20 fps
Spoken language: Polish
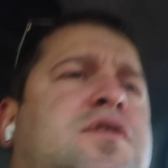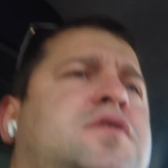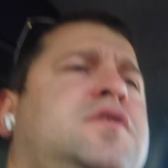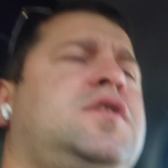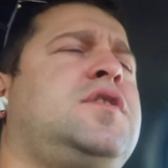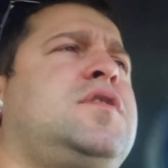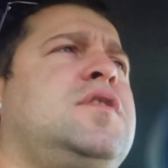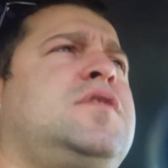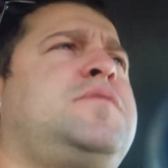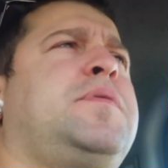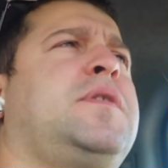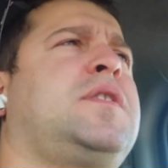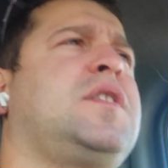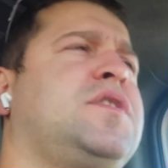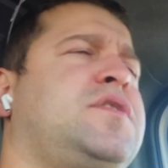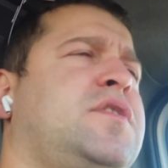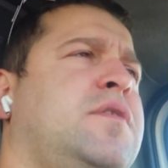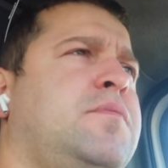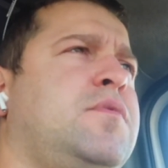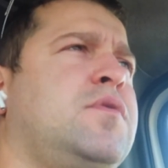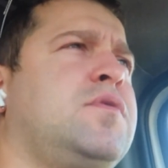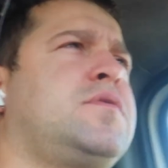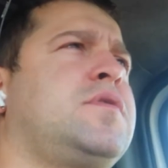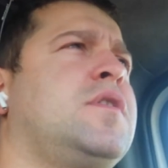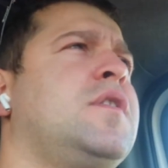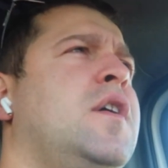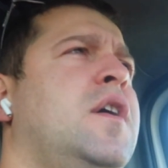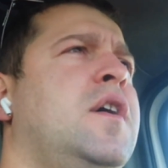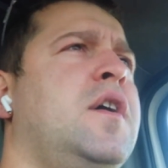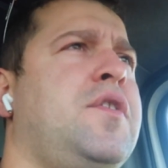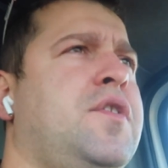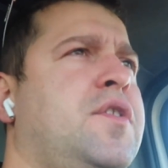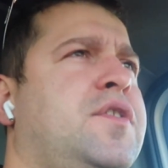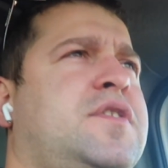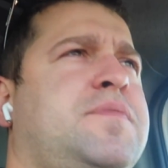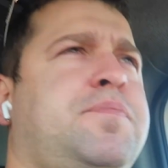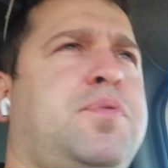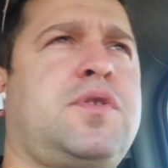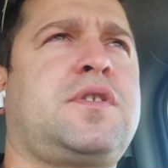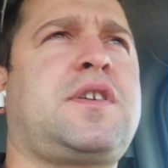10-15 minut
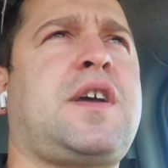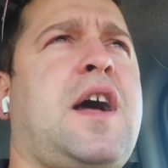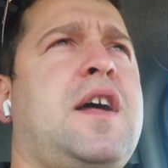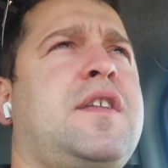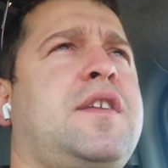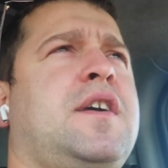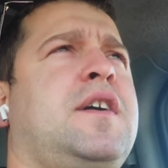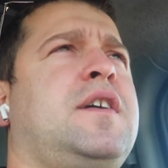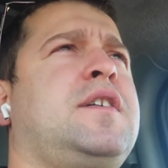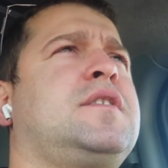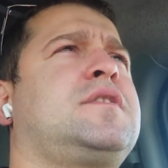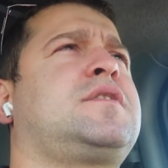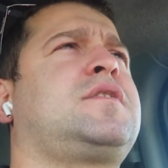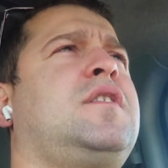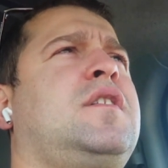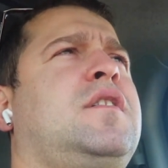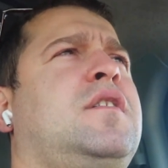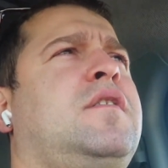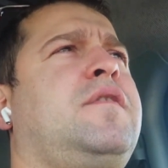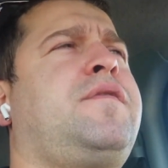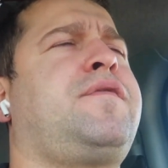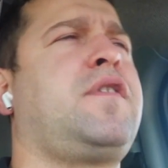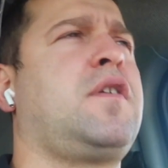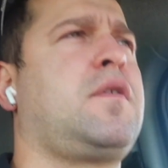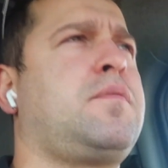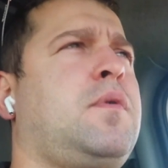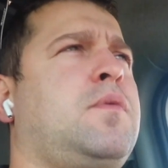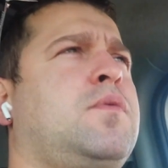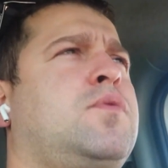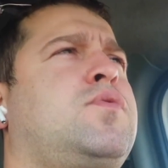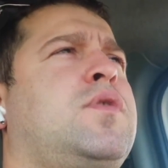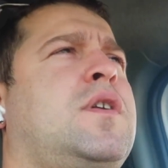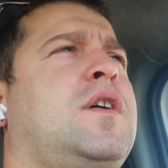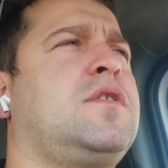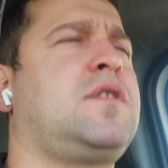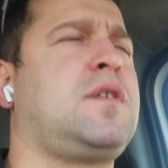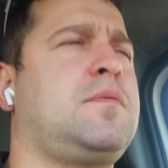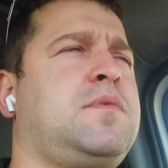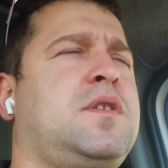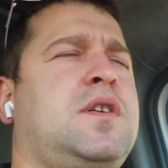spotkanie z firmą, która
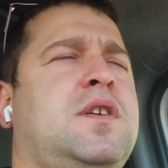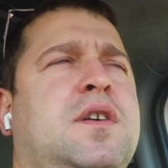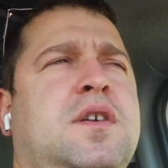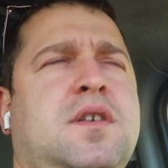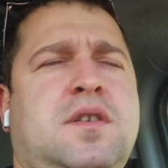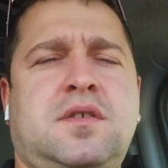ode mnie